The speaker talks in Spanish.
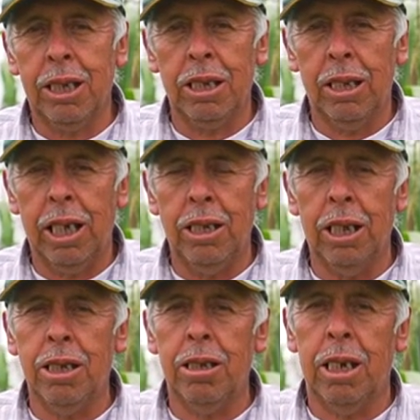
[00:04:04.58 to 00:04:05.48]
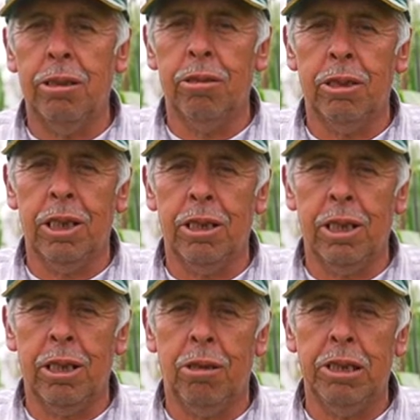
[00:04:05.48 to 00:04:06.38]
66 años,
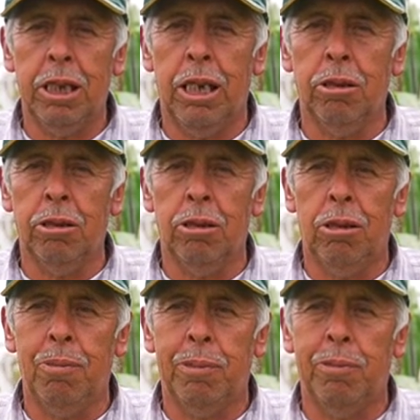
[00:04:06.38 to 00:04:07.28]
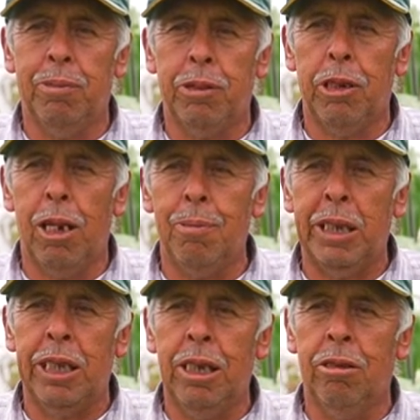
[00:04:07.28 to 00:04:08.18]
desde 12 años yo soy
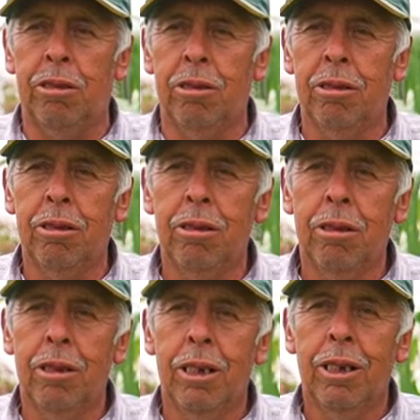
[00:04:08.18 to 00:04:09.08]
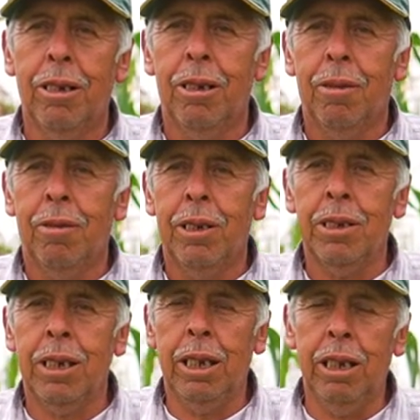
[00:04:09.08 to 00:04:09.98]
campesino,
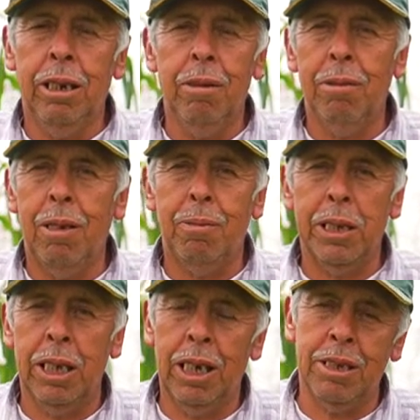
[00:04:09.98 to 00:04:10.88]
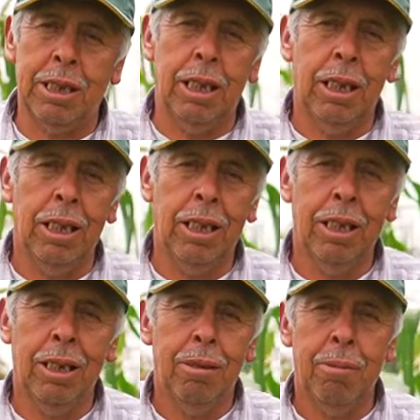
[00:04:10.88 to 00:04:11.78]
desde ahí empecé este,
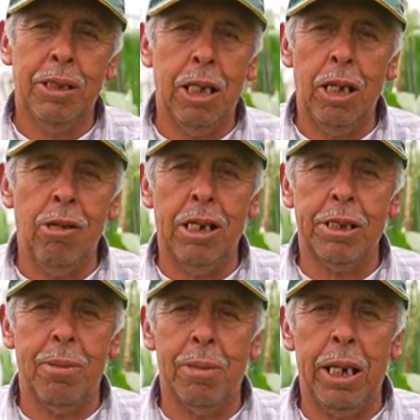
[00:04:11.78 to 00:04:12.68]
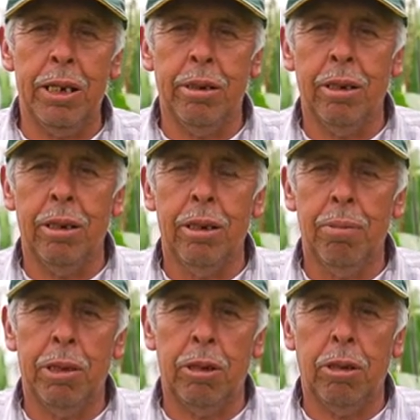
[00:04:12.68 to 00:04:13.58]
me enseñaron a sembrar,
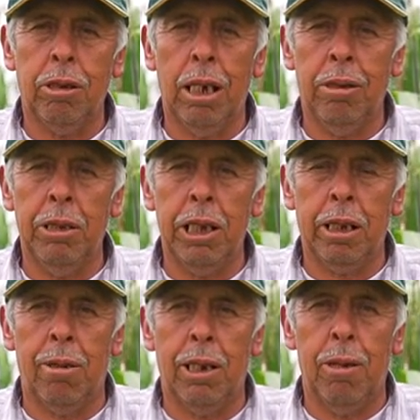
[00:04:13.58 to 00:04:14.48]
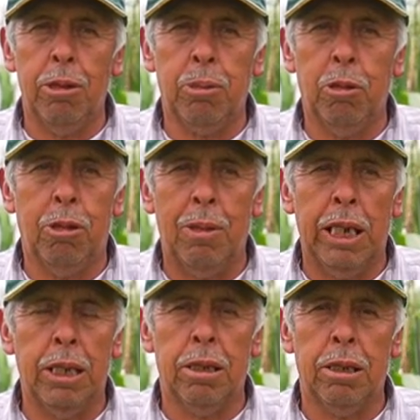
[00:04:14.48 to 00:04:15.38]
pero toda la vida trabajamos puro
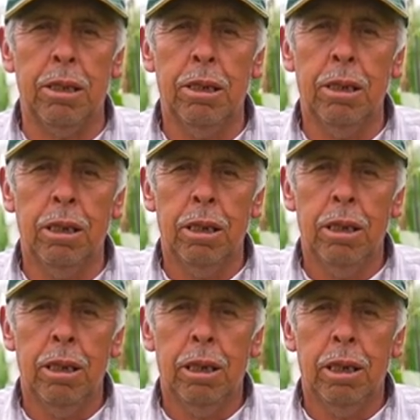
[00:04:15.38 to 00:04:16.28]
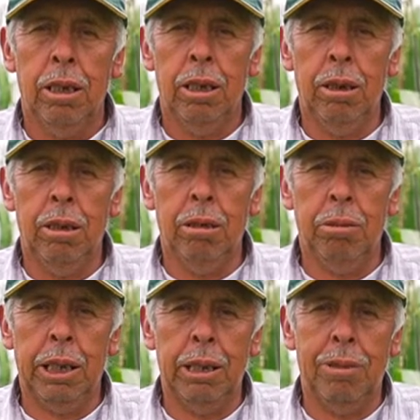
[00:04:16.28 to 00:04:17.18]
maíz y
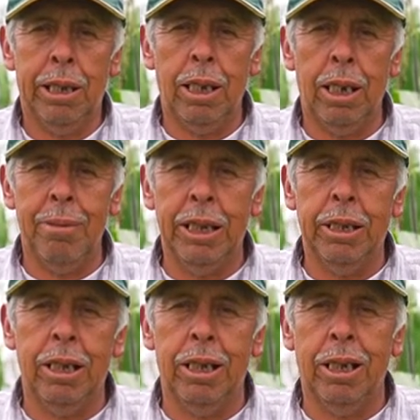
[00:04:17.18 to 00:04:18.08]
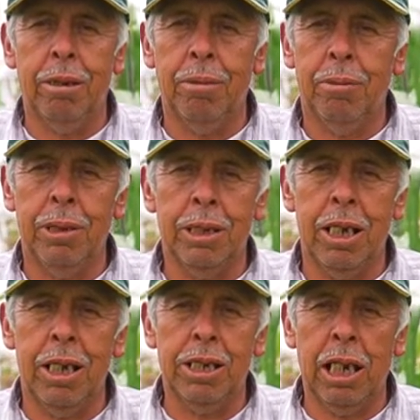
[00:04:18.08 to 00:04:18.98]
pues, verdaderamente pues,
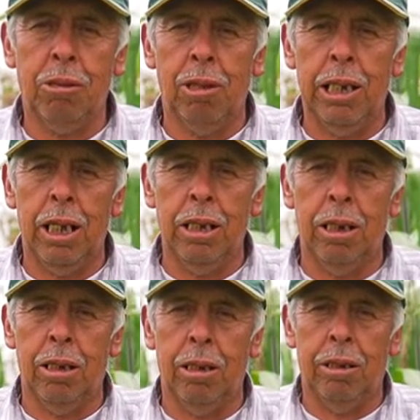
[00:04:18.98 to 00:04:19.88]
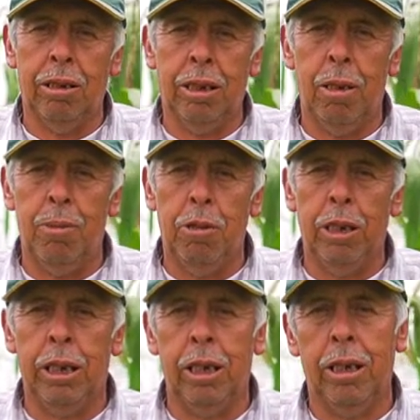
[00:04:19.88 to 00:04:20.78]
en esta actualidad, el tiempo
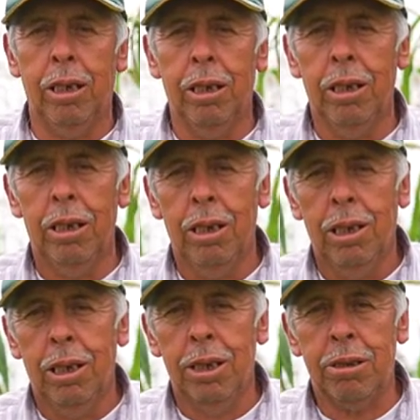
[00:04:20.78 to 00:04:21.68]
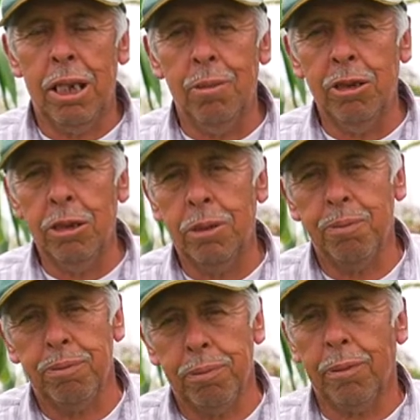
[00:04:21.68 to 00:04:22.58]
en que estamos,
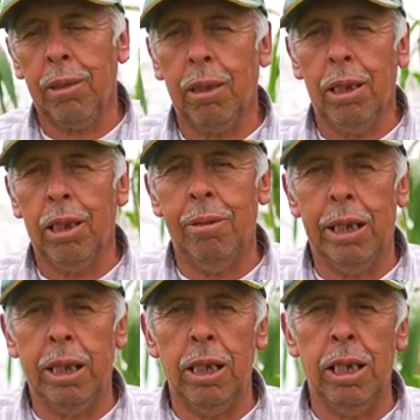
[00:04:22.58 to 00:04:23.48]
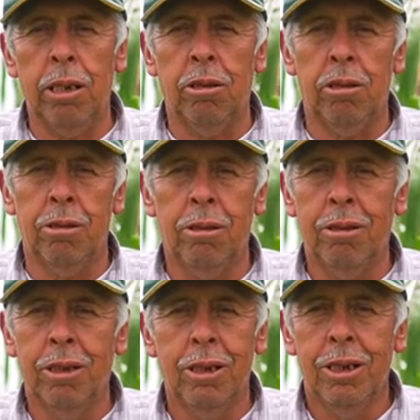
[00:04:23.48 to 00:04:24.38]
de verdad ya no,
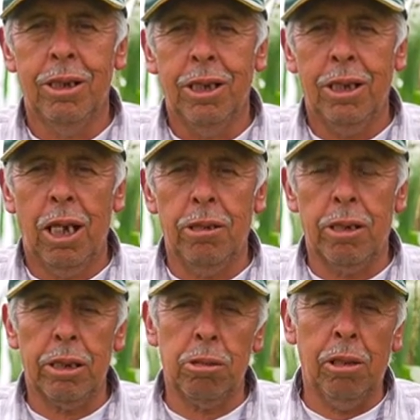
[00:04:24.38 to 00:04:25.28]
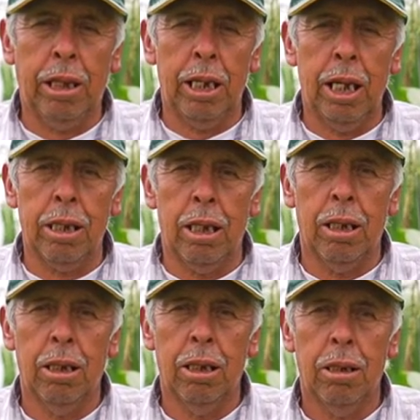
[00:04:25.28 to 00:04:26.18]
ya no resulta nada.
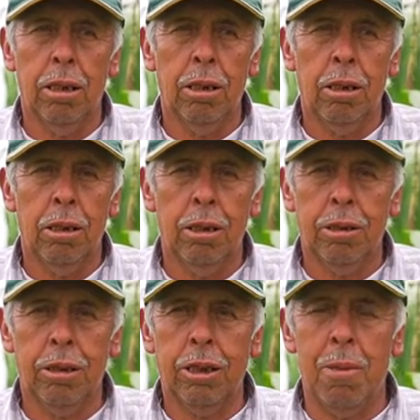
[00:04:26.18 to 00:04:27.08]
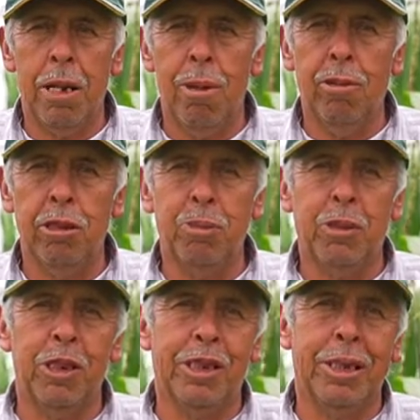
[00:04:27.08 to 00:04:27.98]
Sembramos
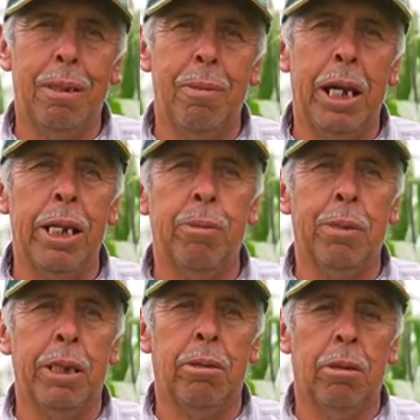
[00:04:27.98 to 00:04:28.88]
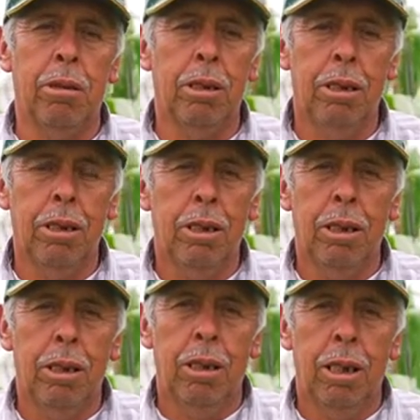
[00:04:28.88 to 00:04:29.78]
por sembrar, pero
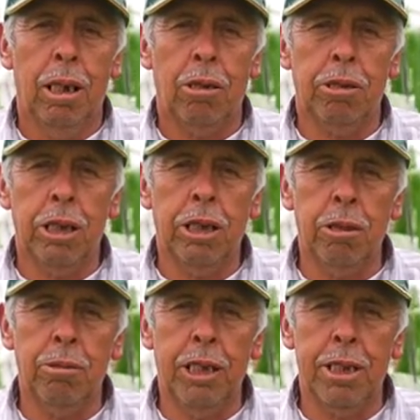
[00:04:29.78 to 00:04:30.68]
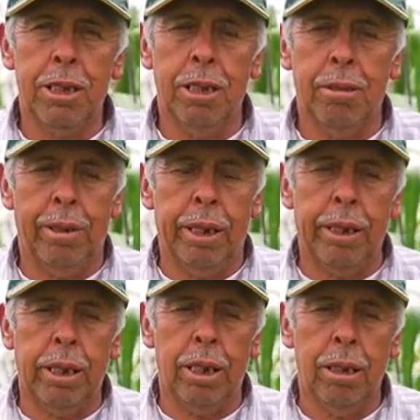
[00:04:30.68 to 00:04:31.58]
la cosecha es muy este,
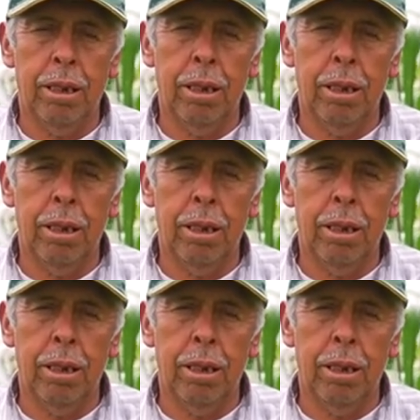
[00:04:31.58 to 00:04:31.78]
barata.